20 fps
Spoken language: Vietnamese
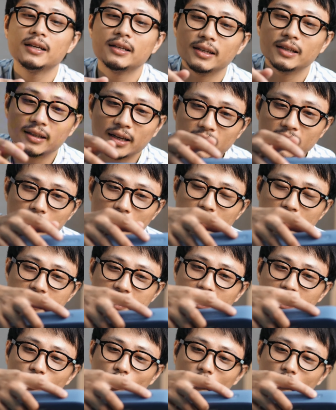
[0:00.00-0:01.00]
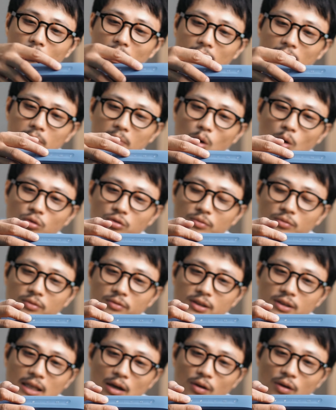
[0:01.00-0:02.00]
nhìn thấy ở bên trên của mặt bầu
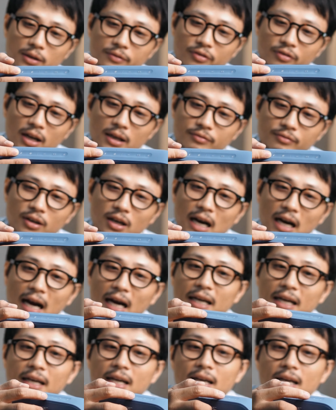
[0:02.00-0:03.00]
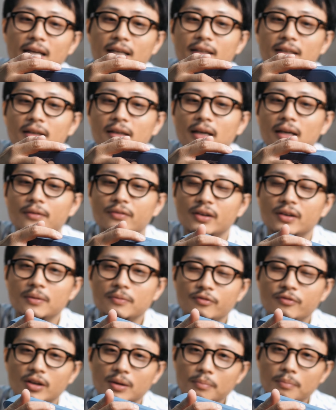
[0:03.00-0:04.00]
sao lên flex v 2 thì cái
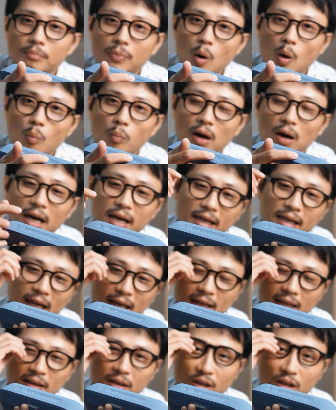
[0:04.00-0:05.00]
phím phím power play này